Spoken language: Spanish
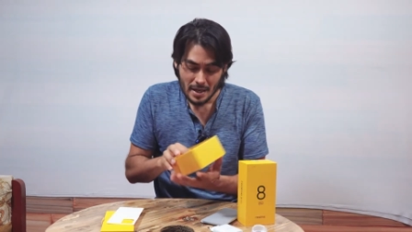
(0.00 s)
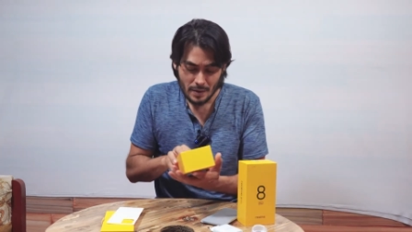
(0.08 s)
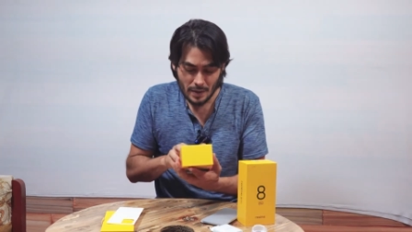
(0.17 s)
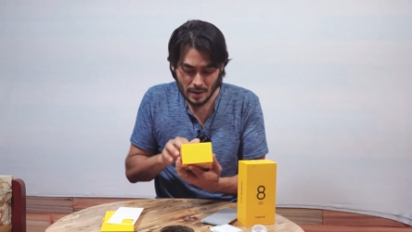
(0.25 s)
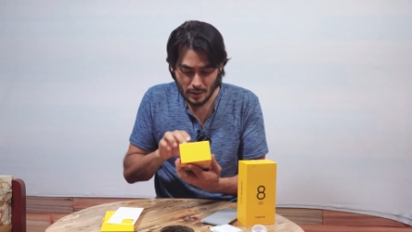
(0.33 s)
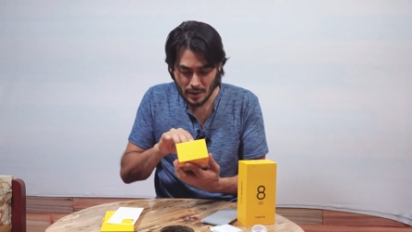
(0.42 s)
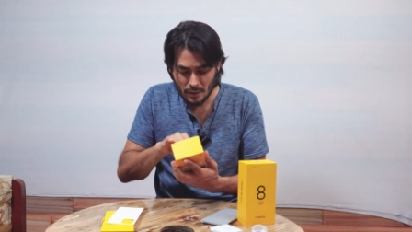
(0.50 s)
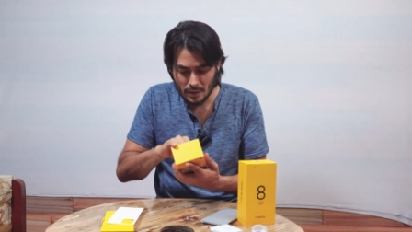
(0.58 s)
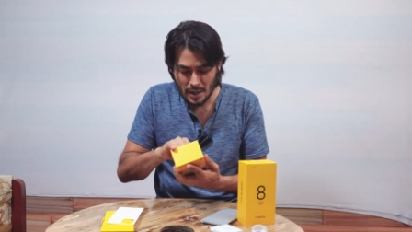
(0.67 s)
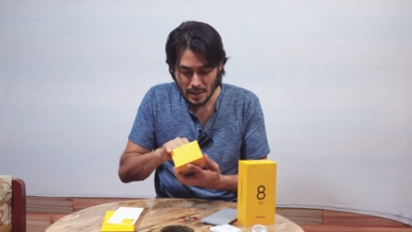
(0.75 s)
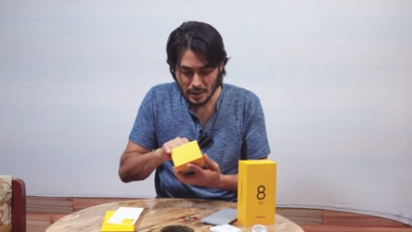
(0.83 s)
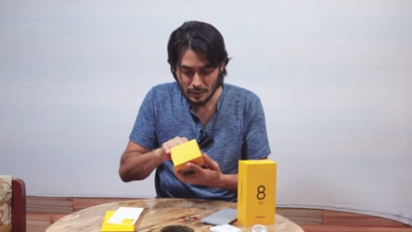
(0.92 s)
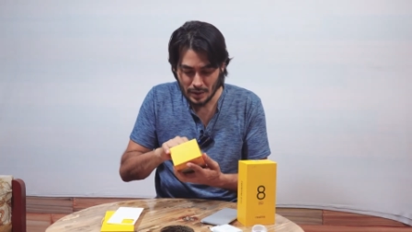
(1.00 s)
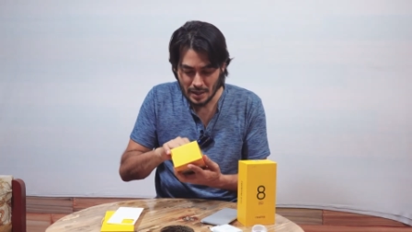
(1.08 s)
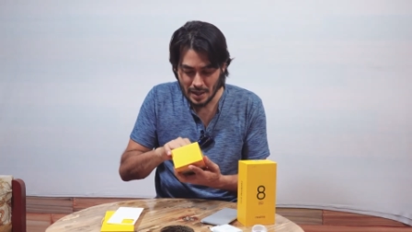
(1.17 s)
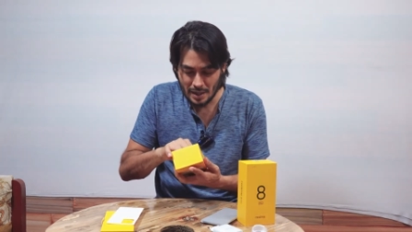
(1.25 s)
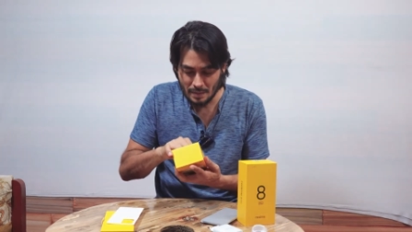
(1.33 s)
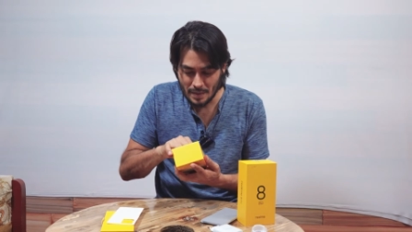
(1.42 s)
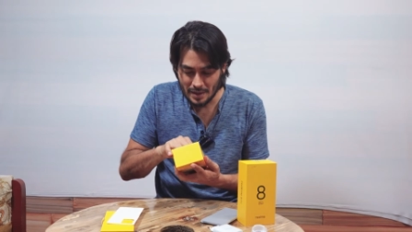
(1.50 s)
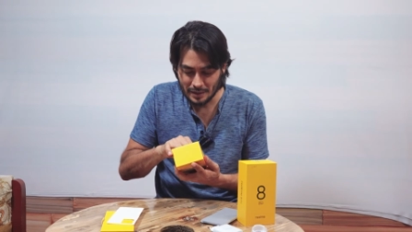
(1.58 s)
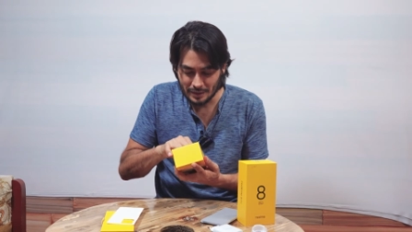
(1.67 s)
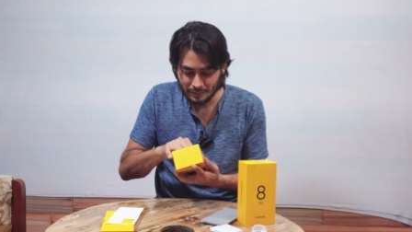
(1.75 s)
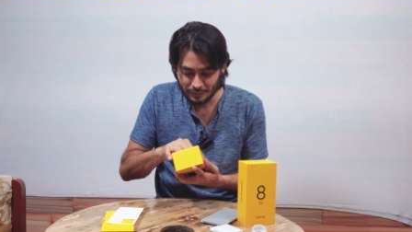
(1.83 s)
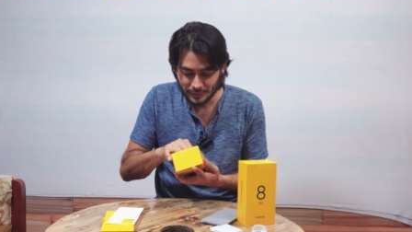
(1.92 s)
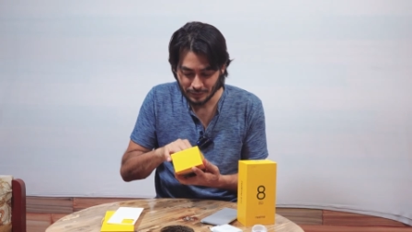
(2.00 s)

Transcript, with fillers: No hay auriculares, no hay nada más.